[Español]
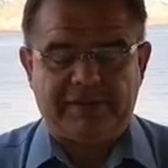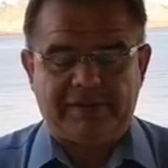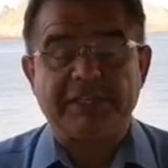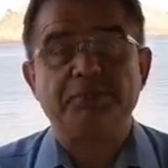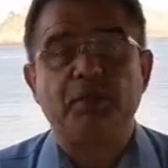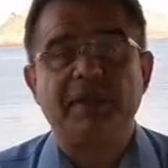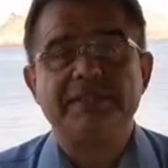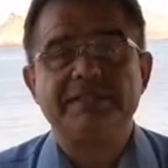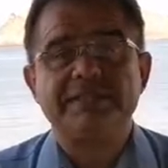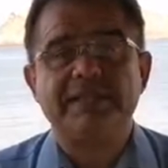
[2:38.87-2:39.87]

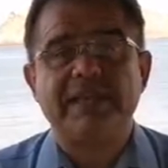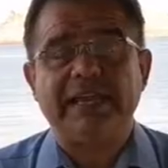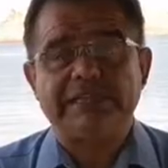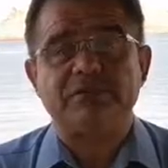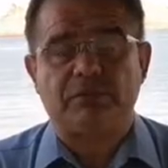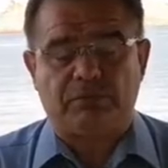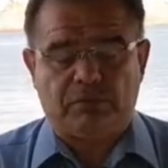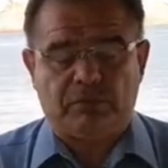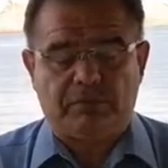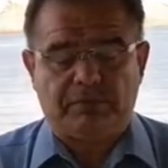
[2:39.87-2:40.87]
después él las
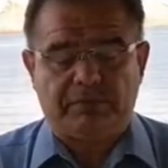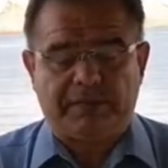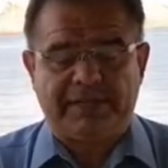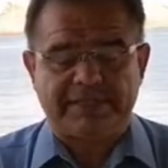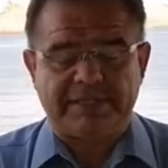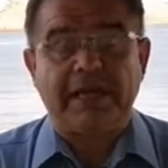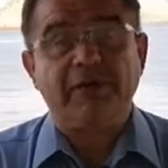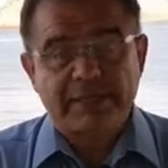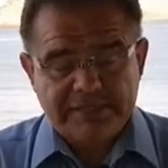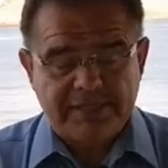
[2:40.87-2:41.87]
tomó para sí.
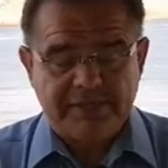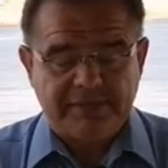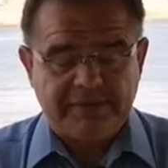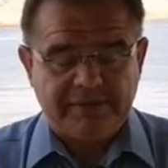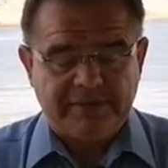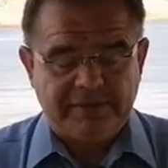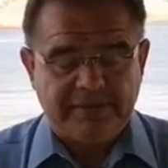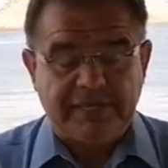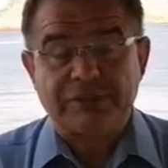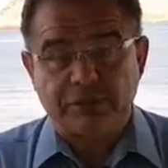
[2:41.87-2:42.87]
Ahora sí,
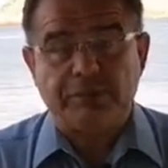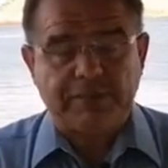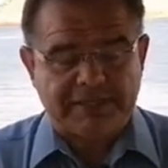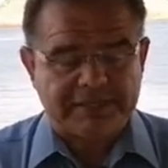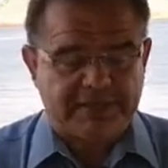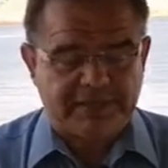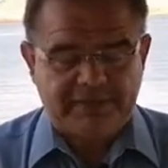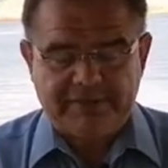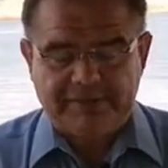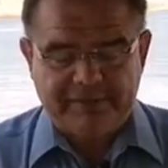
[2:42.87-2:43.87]
las tomó para sí.
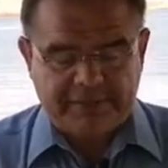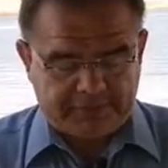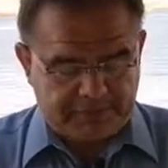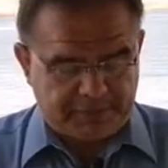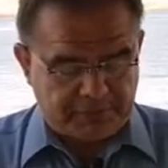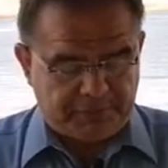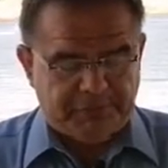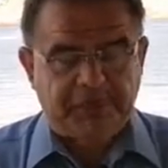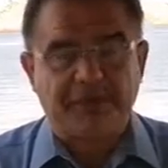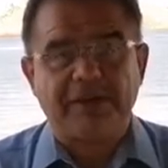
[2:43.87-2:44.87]
Te invito por
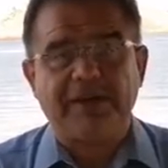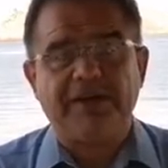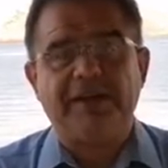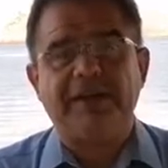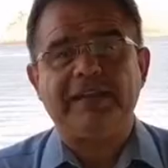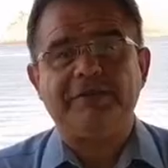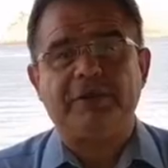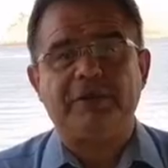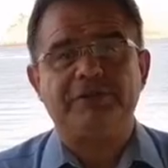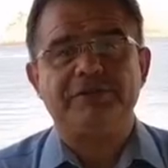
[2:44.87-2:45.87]
favor al
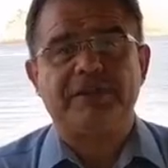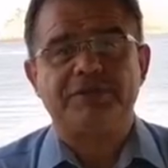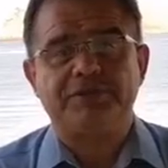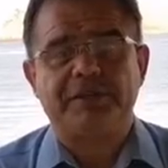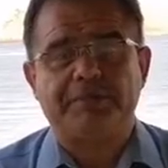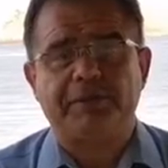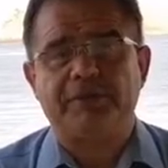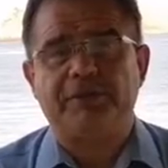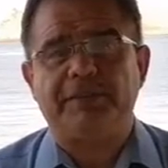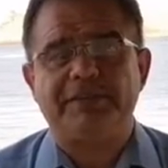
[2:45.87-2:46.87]
libro de los Hechos,
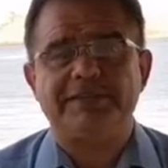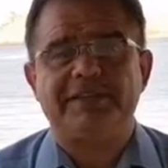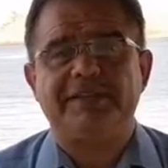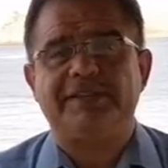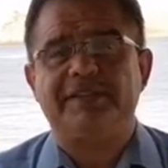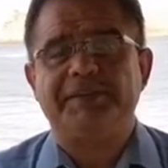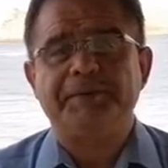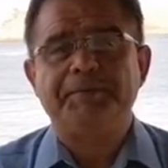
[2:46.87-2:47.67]
capítulo 27.